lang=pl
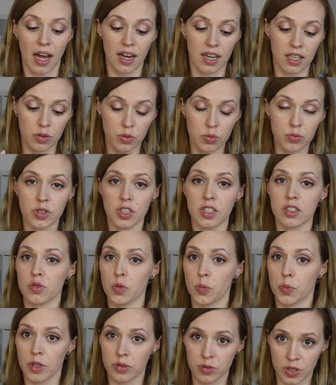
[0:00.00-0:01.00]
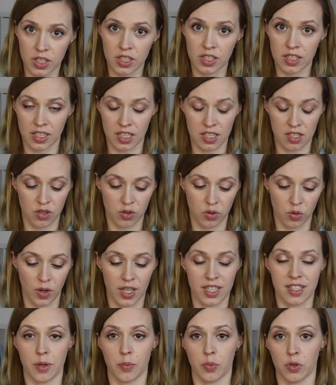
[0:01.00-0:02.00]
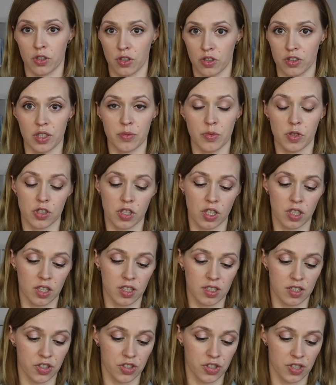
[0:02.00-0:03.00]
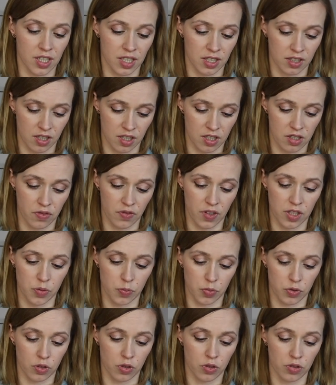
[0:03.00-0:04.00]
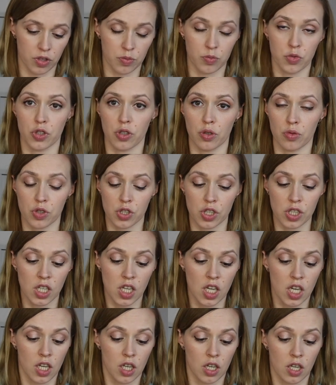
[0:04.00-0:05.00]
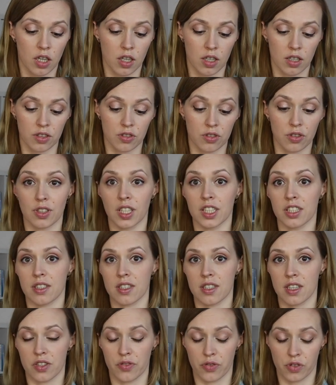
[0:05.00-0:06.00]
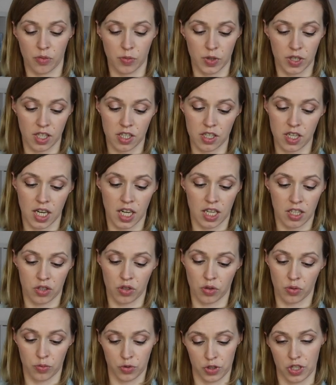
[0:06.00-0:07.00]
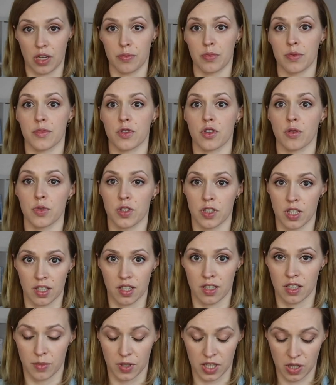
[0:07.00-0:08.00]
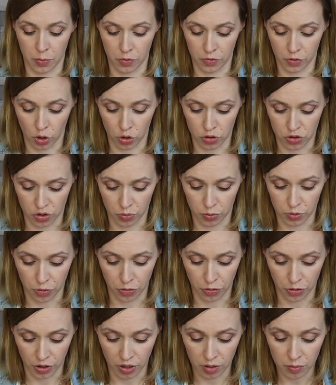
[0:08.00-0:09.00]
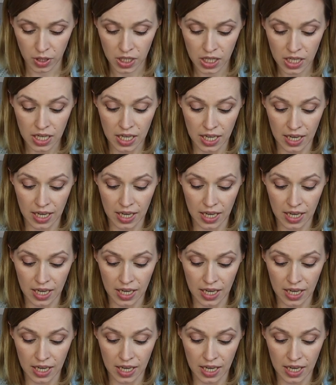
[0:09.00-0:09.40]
ale u mnie jest zupełnie inna sytuacja. Pod kątem, jeżeli jesteście zainteresowani pod kątem ciąży, e, to dajcie znać w komentarzach, ale to musiałabym zrobić na ten temat na pewno osobny film.